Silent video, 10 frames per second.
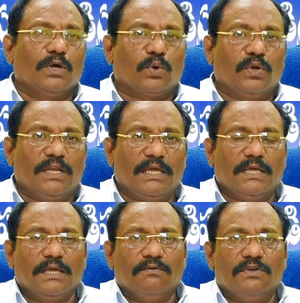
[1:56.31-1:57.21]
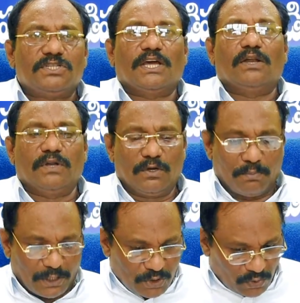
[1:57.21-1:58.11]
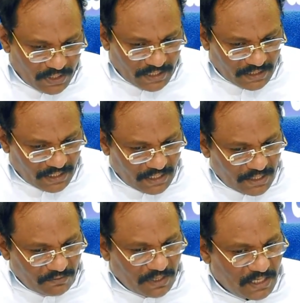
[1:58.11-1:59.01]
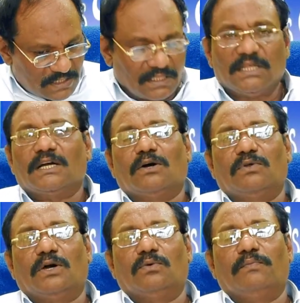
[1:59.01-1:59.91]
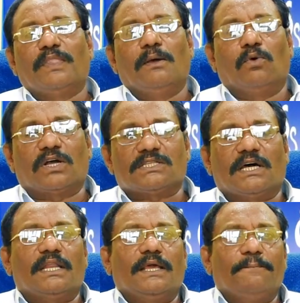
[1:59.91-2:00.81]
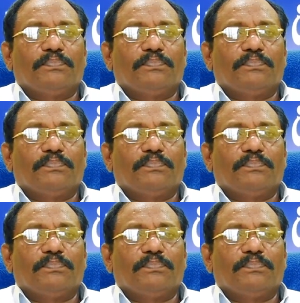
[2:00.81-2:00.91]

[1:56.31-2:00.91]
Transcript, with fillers: కొన్ని విషయాలు నేను పంచుకోవడానికి ఇవాళ సిద్ధంగా ఉన్నాను ఒకసారి